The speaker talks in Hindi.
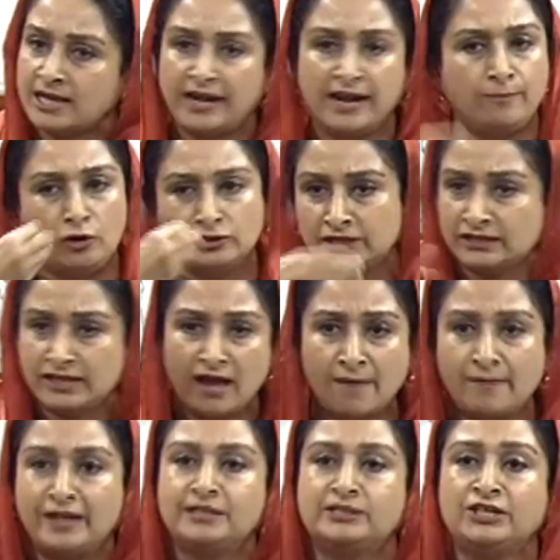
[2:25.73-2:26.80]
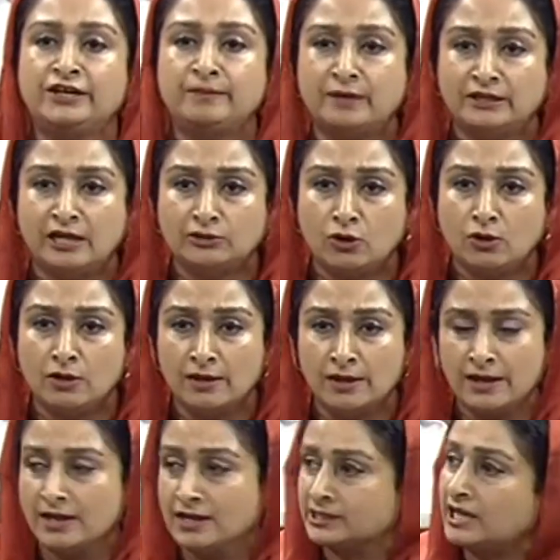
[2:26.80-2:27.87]
सारे बोलते थे हमारी सीट बदल दो
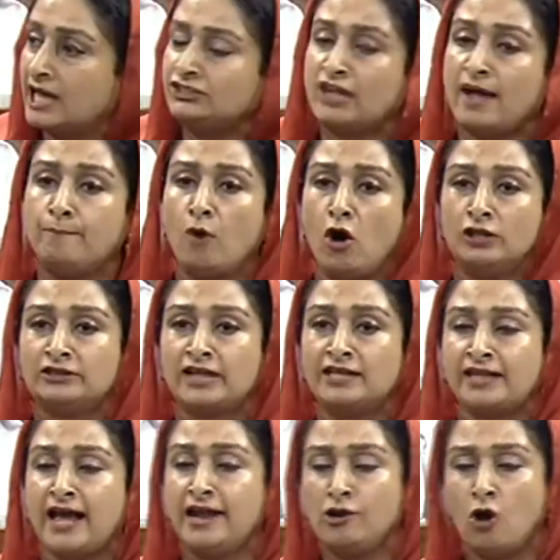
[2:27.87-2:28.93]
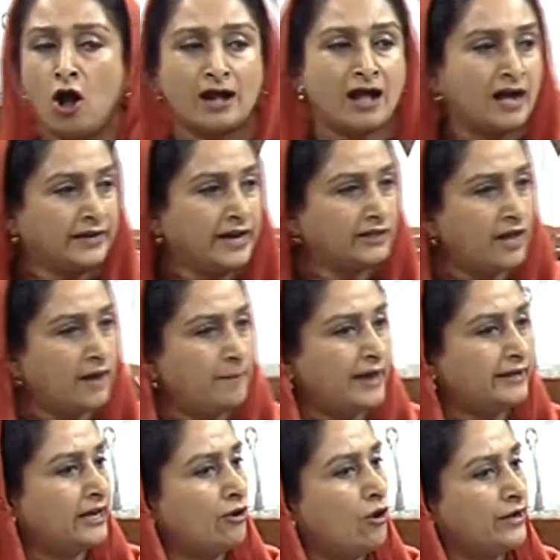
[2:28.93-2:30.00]
सर जब बोलते थे लोग आके इधर
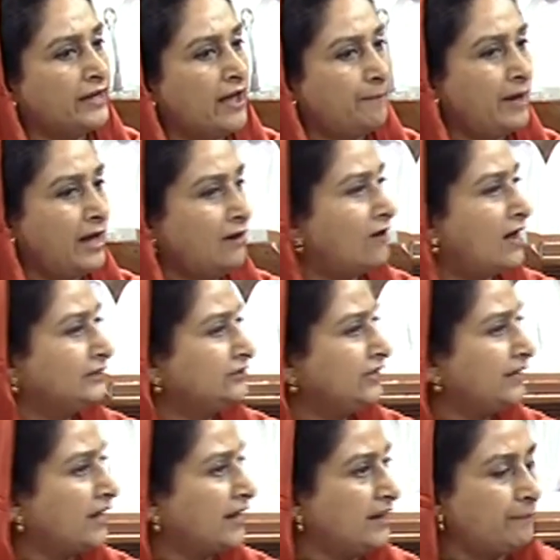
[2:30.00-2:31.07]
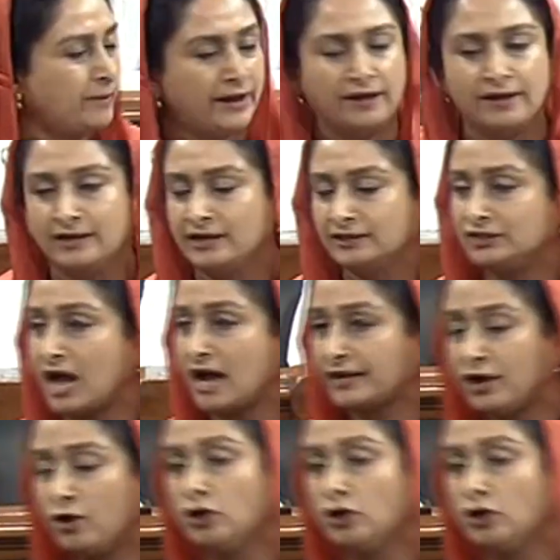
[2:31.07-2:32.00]
बैठे होंगे पहलवान जी कहीं पे जाके